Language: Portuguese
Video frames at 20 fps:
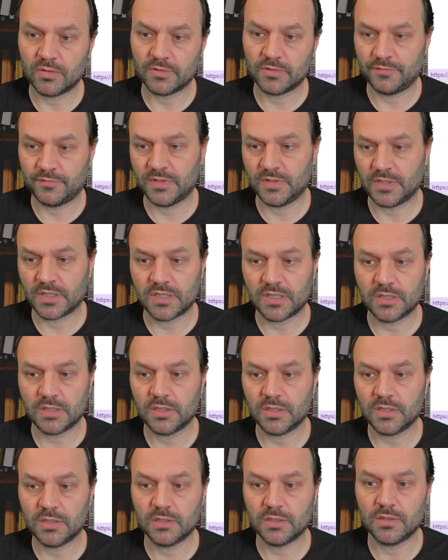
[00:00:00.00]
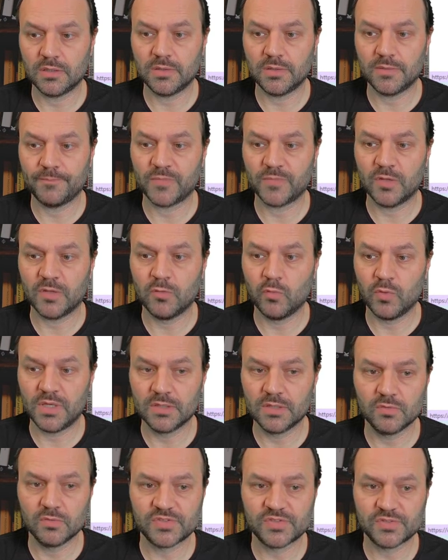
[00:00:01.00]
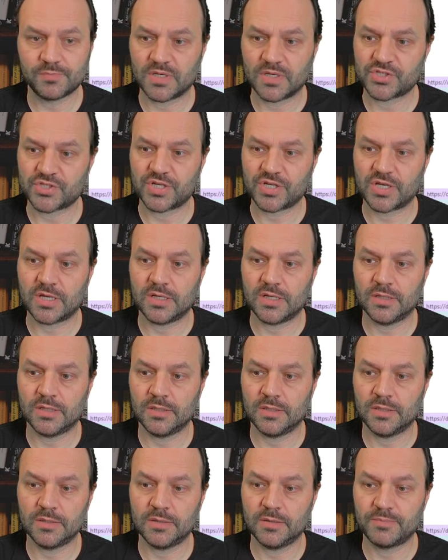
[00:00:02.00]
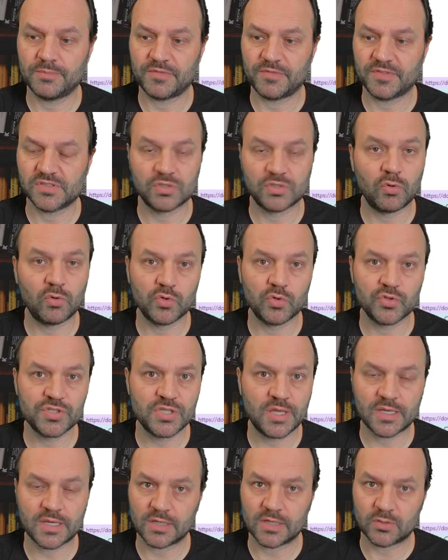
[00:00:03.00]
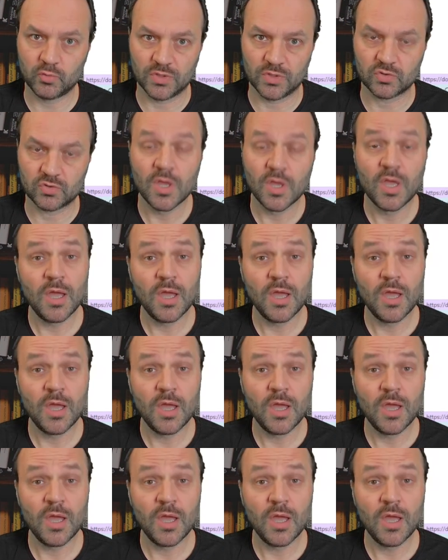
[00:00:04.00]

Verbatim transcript: vir aqui em, em Windows, baixar eh, para fazer o download, ele é gratuito.